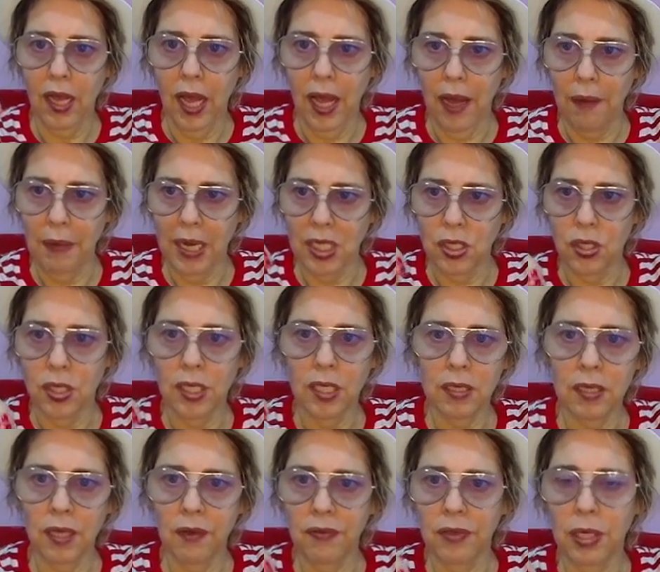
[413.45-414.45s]
a magia
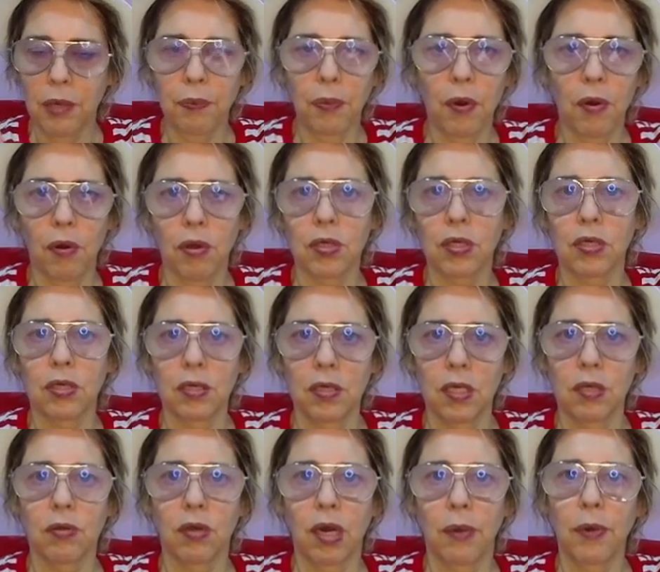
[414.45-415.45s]
está vindo por conta do
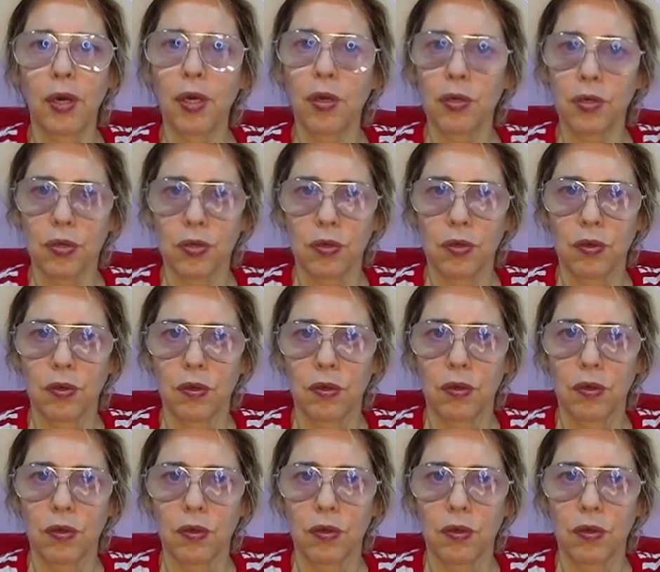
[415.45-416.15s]
setor amoroso.